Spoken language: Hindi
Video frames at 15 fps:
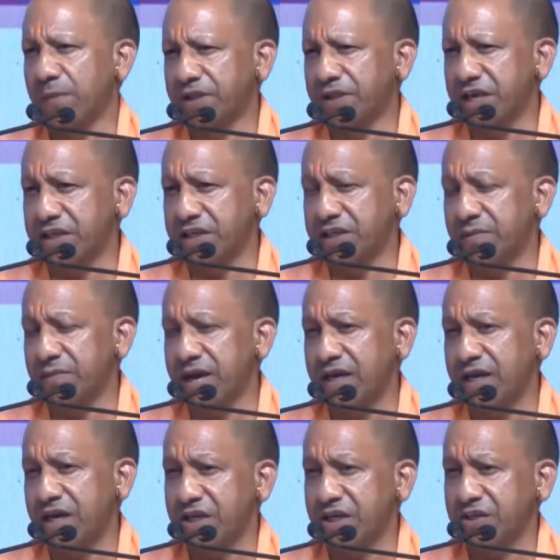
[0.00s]
उत्तर प्रदेश
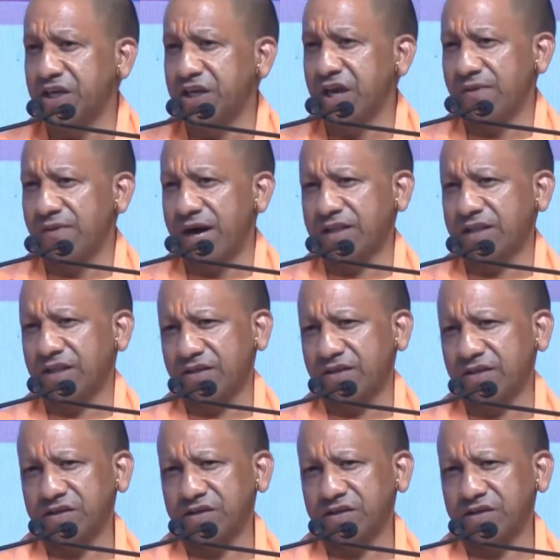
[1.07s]
में कृषि के बाद